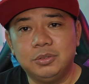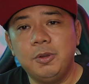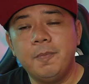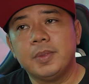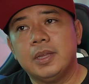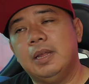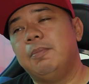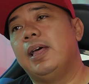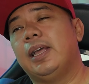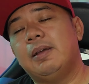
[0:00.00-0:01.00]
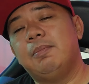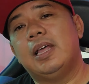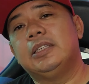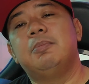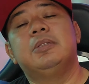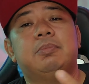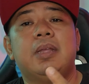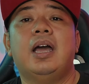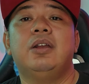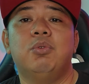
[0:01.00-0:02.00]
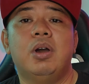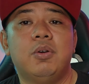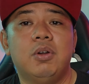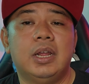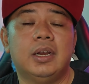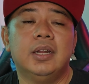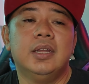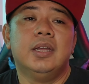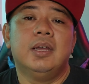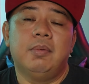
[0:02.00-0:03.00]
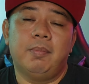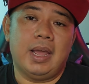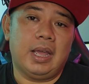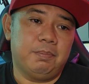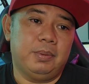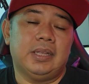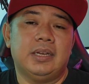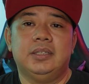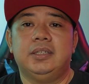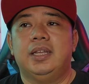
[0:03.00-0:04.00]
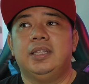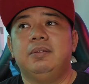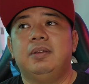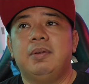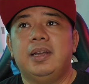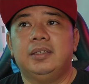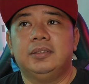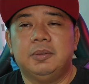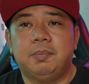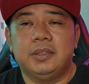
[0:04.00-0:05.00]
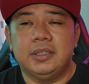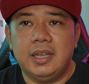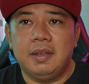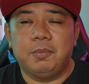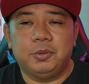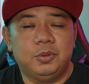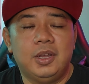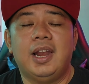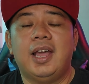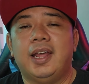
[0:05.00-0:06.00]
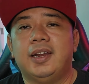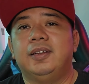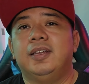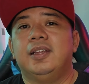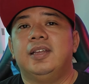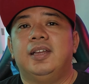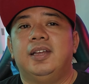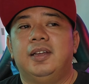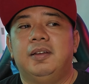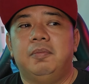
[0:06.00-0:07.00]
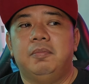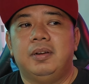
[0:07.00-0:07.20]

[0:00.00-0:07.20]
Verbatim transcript: itu dan mereka berhasil menciptakan dua gol dan memenangkan pertandingan jadi memang sepertinya Portugal akan uh,